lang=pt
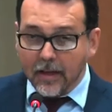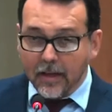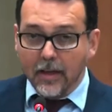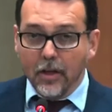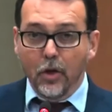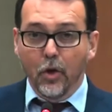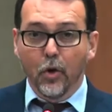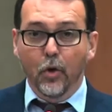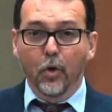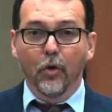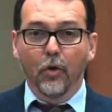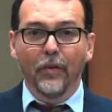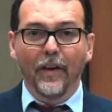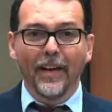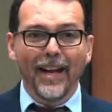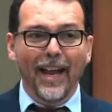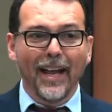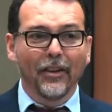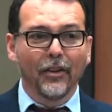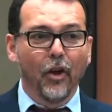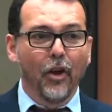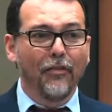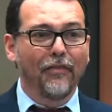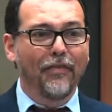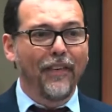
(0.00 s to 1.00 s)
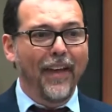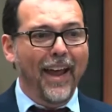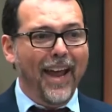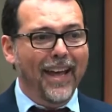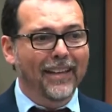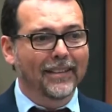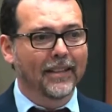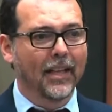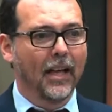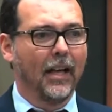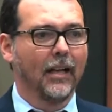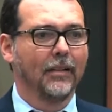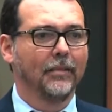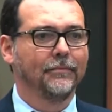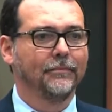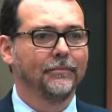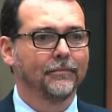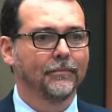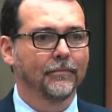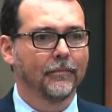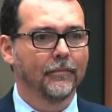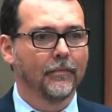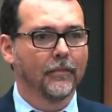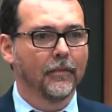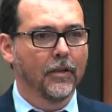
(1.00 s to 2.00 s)
e o governador veta
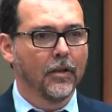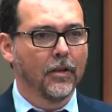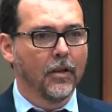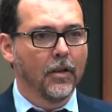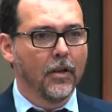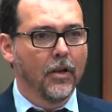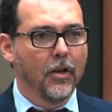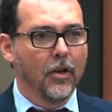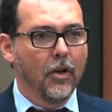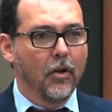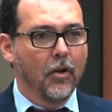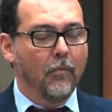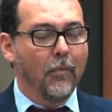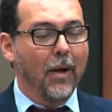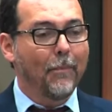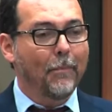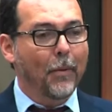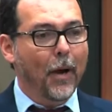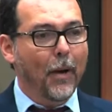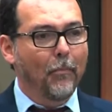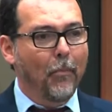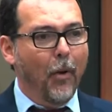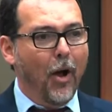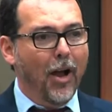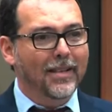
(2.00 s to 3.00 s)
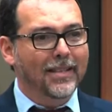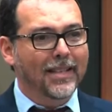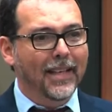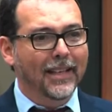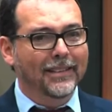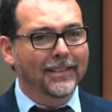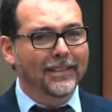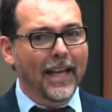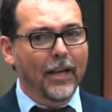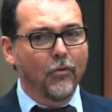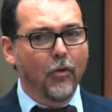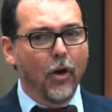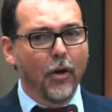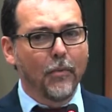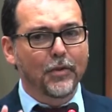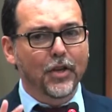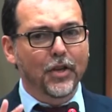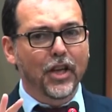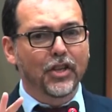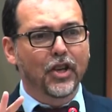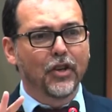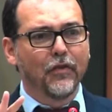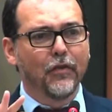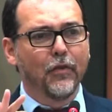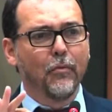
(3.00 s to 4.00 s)
uma proposta que tem um
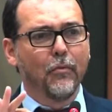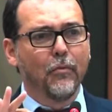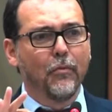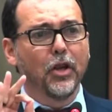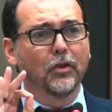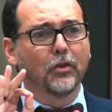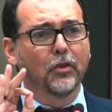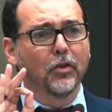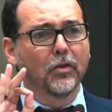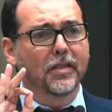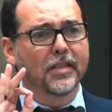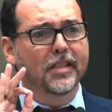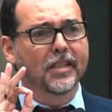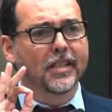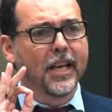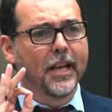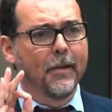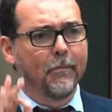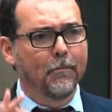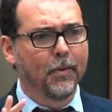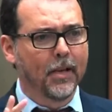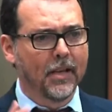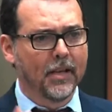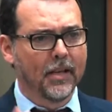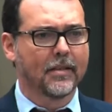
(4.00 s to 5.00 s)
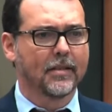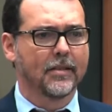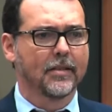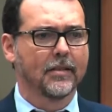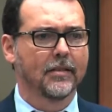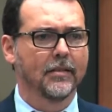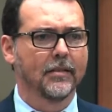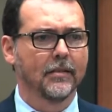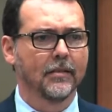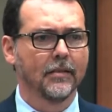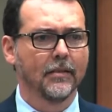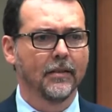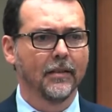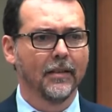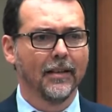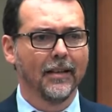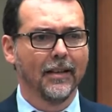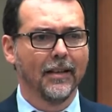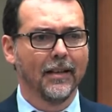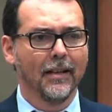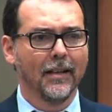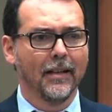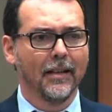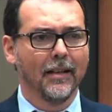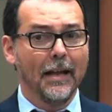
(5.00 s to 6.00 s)
objetivo muito simples:
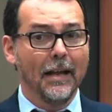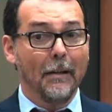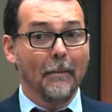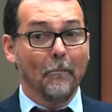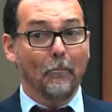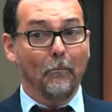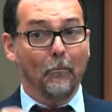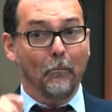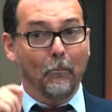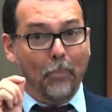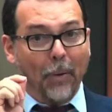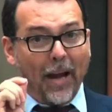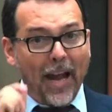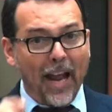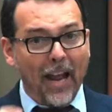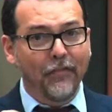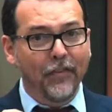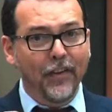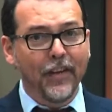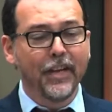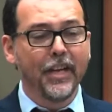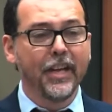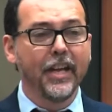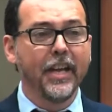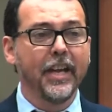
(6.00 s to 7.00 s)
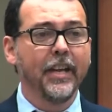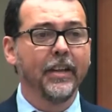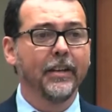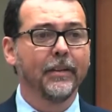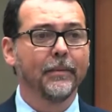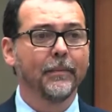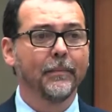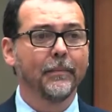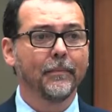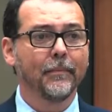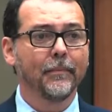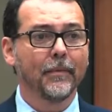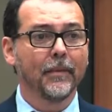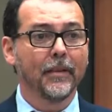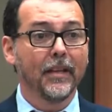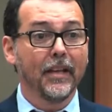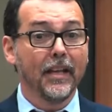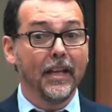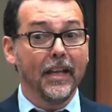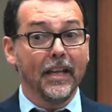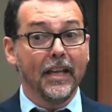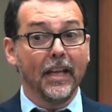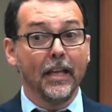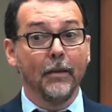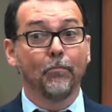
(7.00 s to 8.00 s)
prevenir
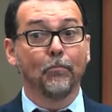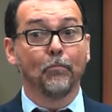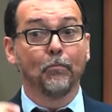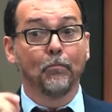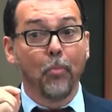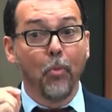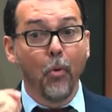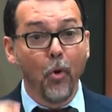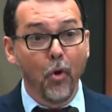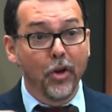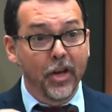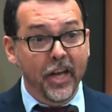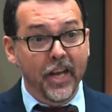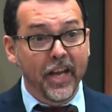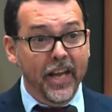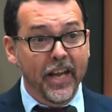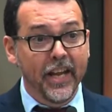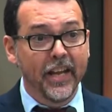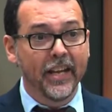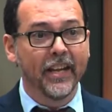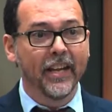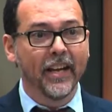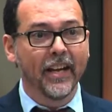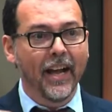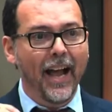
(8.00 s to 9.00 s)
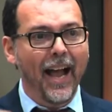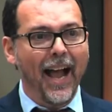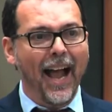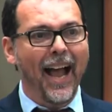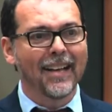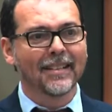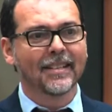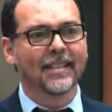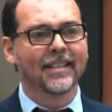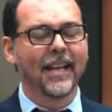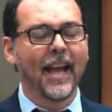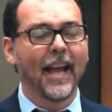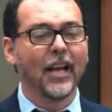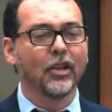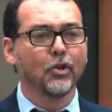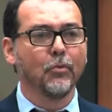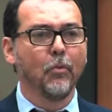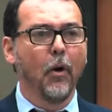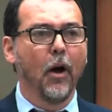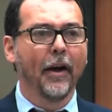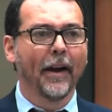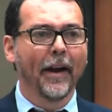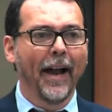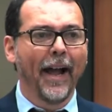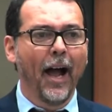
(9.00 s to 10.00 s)
e punir assédio
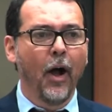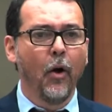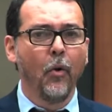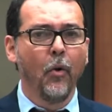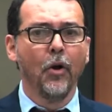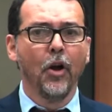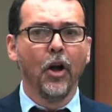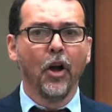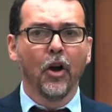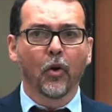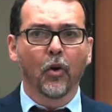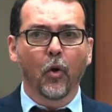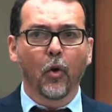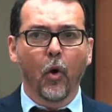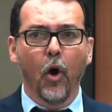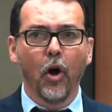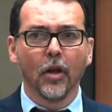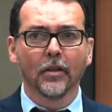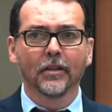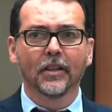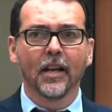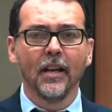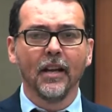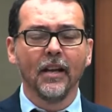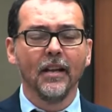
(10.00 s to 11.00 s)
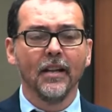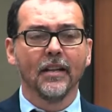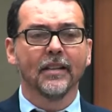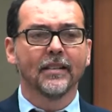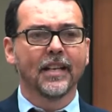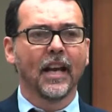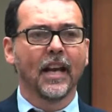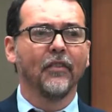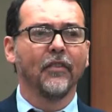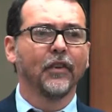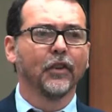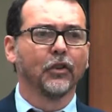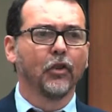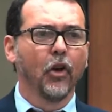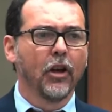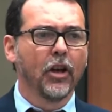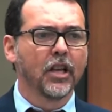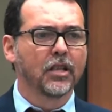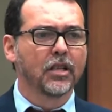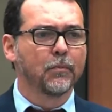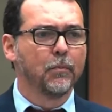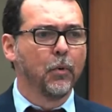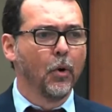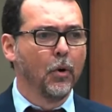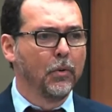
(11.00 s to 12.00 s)
moral contra
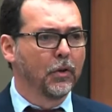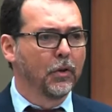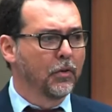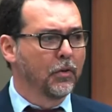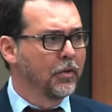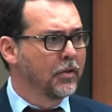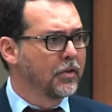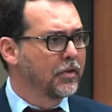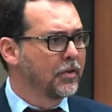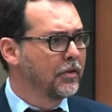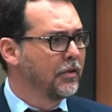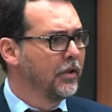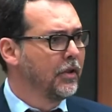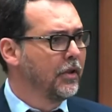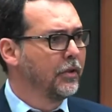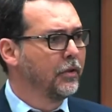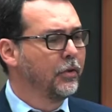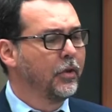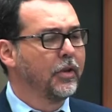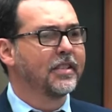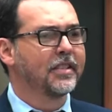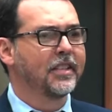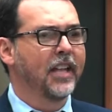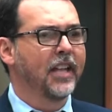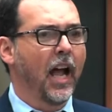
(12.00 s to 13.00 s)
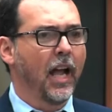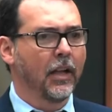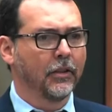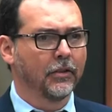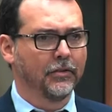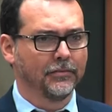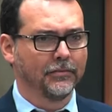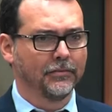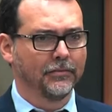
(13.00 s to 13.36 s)
servidores públicos do Estado.